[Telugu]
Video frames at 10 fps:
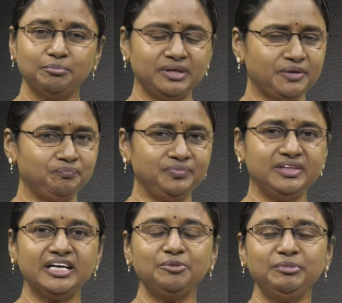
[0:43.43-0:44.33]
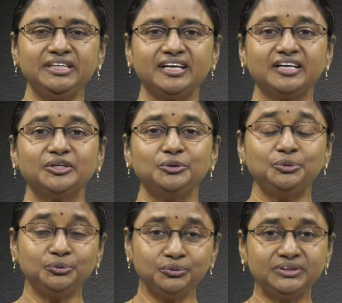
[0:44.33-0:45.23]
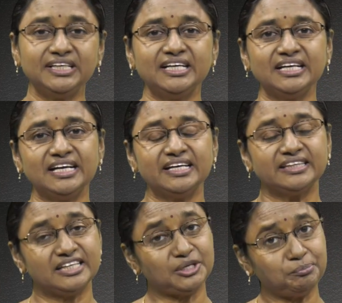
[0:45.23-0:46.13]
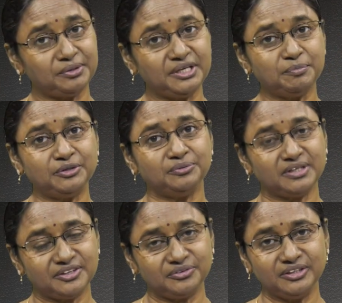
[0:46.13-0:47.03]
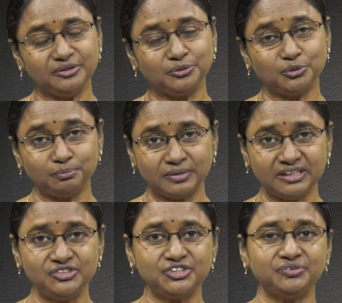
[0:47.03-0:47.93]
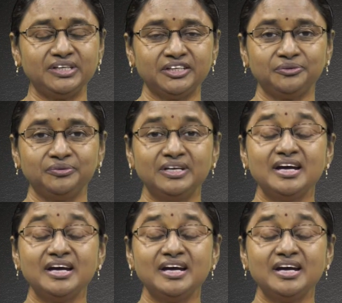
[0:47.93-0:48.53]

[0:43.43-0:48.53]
మనందరి మీద నూతనంగా తన ప్రేమను కరుణను కుమ్మరించి ఉన్నారు